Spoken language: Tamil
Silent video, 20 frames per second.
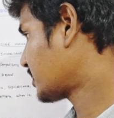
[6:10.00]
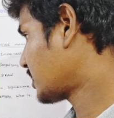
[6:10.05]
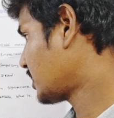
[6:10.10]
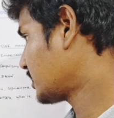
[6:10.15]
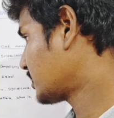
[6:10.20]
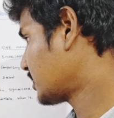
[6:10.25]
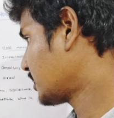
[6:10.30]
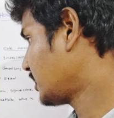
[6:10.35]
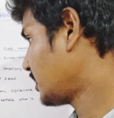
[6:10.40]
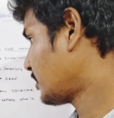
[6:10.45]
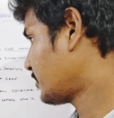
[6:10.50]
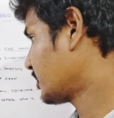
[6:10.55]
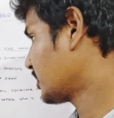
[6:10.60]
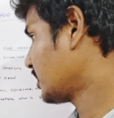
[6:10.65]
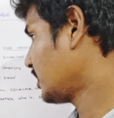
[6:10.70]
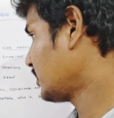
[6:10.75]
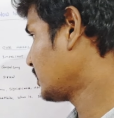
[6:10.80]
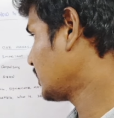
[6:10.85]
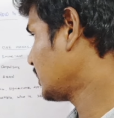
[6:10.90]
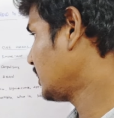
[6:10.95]
ஃபர்ஸ்ட் லெசன் நமக்கு
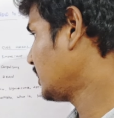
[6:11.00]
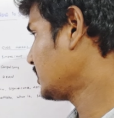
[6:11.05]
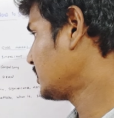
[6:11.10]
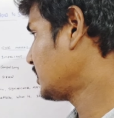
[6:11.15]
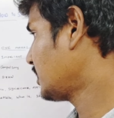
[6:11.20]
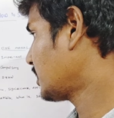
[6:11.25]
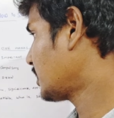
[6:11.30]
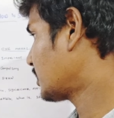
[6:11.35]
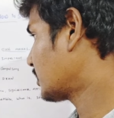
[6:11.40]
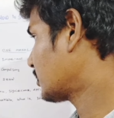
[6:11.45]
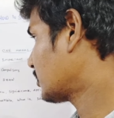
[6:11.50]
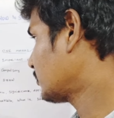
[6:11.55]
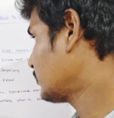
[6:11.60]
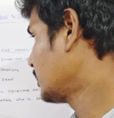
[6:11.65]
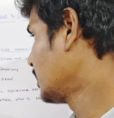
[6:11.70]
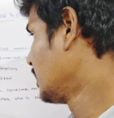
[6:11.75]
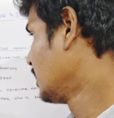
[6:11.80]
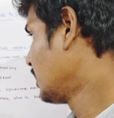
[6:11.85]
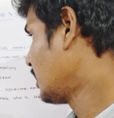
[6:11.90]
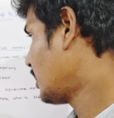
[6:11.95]
எந்த ஈஸியாக இருக்கும்
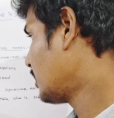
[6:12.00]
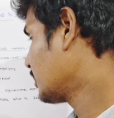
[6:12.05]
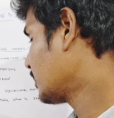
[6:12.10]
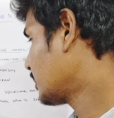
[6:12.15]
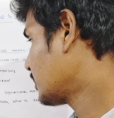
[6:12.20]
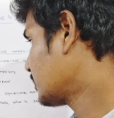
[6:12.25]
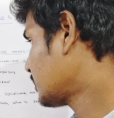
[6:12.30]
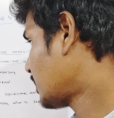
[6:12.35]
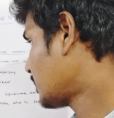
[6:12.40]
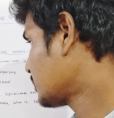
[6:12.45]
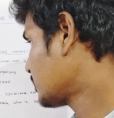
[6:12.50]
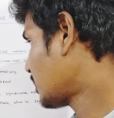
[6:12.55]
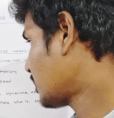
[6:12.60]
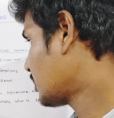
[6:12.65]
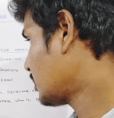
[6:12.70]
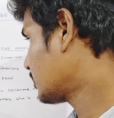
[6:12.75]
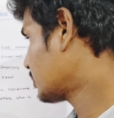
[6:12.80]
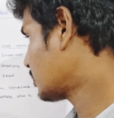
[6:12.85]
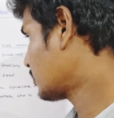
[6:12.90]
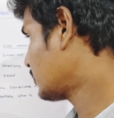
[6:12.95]
அதுக்கடுத்து
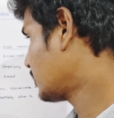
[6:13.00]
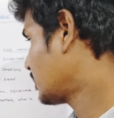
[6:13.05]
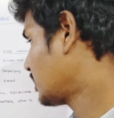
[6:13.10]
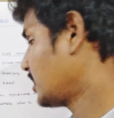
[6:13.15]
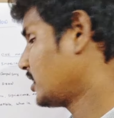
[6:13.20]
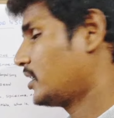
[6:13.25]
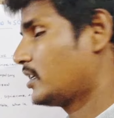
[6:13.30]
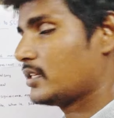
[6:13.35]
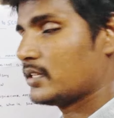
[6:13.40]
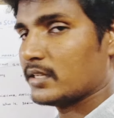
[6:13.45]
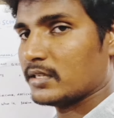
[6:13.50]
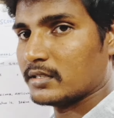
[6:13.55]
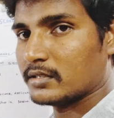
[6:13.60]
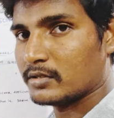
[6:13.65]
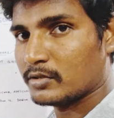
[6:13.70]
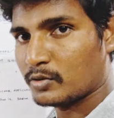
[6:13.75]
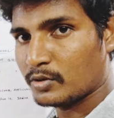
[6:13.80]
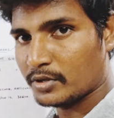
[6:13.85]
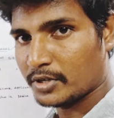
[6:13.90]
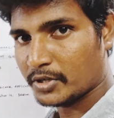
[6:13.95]
அஞ்சாவது லெசன் வந்து என்னது
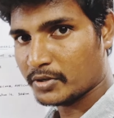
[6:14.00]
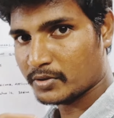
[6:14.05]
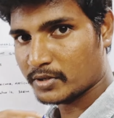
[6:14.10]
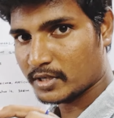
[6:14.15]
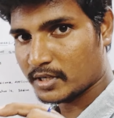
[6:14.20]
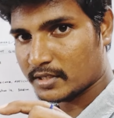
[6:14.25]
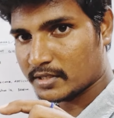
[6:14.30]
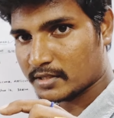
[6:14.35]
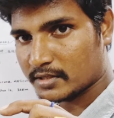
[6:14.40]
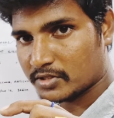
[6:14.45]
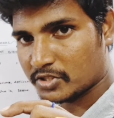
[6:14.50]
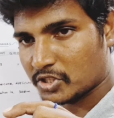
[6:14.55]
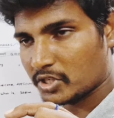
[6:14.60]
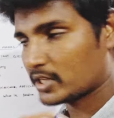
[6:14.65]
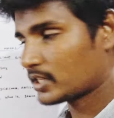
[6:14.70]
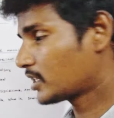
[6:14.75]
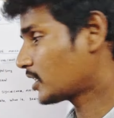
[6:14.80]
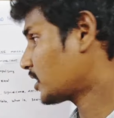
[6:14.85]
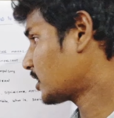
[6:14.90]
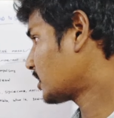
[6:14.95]
குட்டி கொண்டு லெசன்
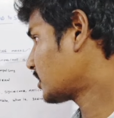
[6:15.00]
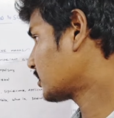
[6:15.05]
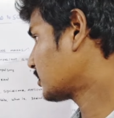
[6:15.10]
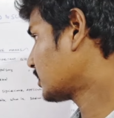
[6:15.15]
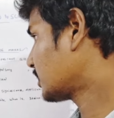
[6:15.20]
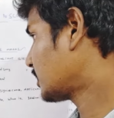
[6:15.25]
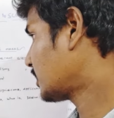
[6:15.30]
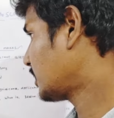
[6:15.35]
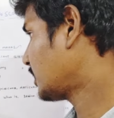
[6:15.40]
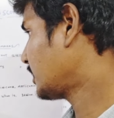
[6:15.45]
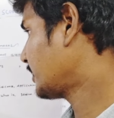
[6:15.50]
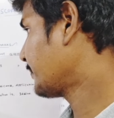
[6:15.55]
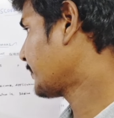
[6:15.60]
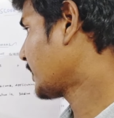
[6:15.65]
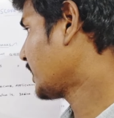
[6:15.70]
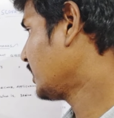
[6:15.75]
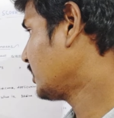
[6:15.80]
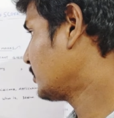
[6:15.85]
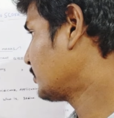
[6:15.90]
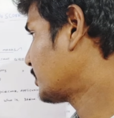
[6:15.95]
சின்னதாக தான் இருக்கும் அதனால்
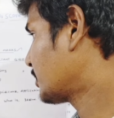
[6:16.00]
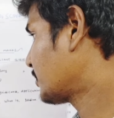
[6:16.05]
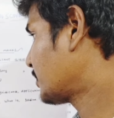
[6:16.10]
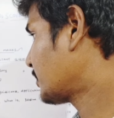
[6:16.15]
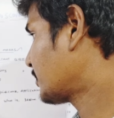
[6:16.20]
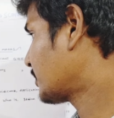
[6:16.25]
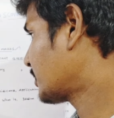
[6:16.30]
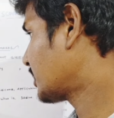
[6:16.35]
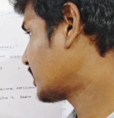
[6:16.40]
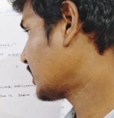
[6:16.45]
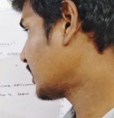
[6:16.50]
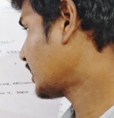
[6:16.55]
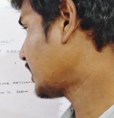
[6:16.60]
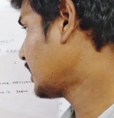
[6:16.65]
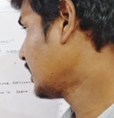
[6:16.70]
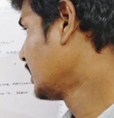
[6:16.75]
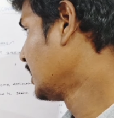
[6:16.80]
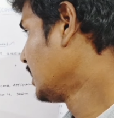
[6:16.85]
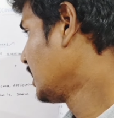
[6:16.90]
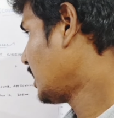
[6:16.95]
இதை ப்ரிப்பர் பண்ணுறேங்க
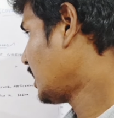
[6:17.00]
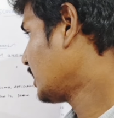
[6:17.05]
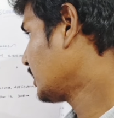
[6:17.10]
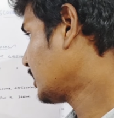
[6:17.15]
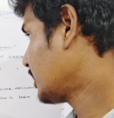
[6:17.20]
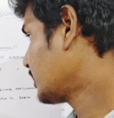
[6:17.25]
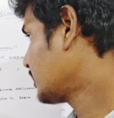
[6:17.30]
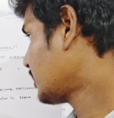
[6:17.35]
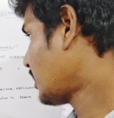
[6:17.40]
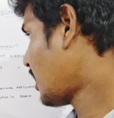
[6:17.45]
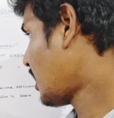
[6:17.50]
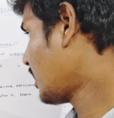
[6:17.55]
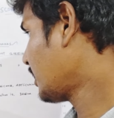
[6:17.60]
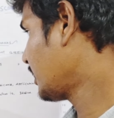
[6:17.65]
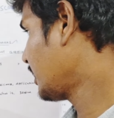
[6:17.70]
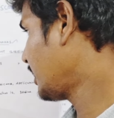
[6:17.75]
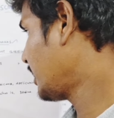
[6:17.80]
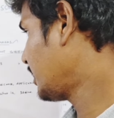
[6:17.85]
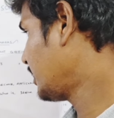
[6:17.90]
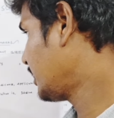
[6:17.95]
அதுக்கடுத்து ஆறு
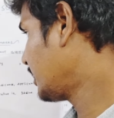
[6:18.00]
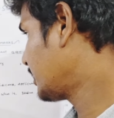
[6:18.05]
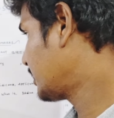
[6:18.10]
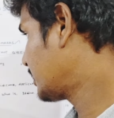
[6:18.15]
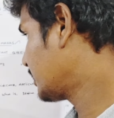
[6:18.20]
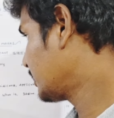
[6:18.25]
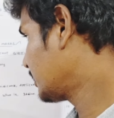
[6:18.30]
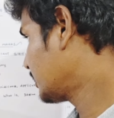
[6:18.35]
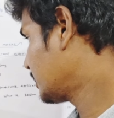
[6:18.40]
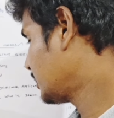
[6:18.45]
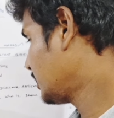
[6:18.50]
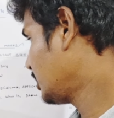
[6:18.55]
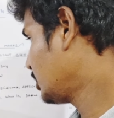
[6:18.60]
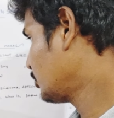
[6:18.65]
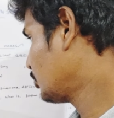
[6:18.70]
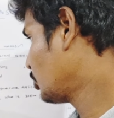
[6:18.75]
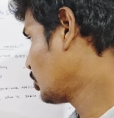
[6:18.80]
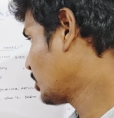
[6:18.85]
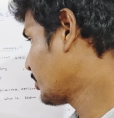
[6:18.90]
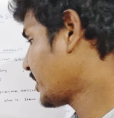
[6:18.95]
ஏழு e e எட்டு இது
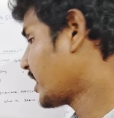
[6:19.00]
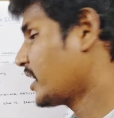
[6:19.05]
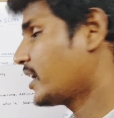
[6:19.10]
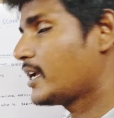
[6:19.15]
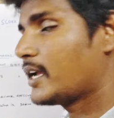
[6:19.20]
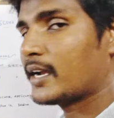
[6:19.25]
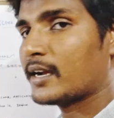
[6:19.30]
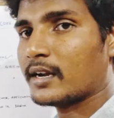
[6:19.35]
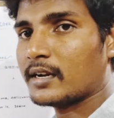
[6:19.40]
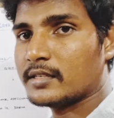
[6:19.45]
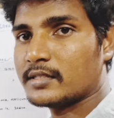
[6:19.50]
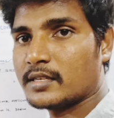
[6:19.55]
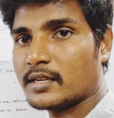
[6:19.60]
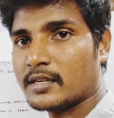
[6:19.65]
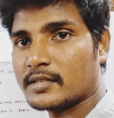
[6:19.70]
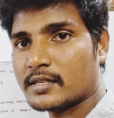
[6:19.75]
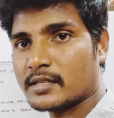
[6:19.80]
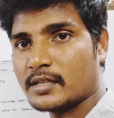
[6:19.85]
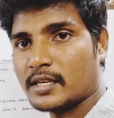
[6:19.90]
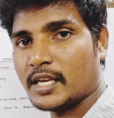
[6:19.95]
மூணுமே இ காலேஜ்
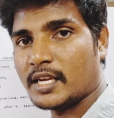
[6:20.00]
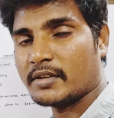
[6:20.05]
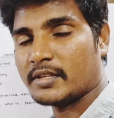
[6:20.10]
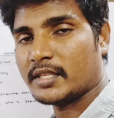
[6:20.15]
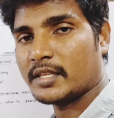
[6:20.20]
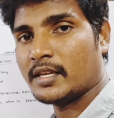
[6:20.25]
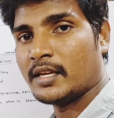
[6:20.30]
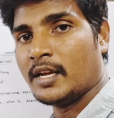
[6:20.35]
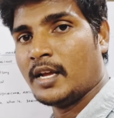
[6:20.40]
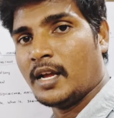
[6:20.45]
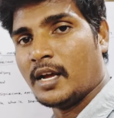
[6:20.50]
லெசன் நீங்கள் வந்து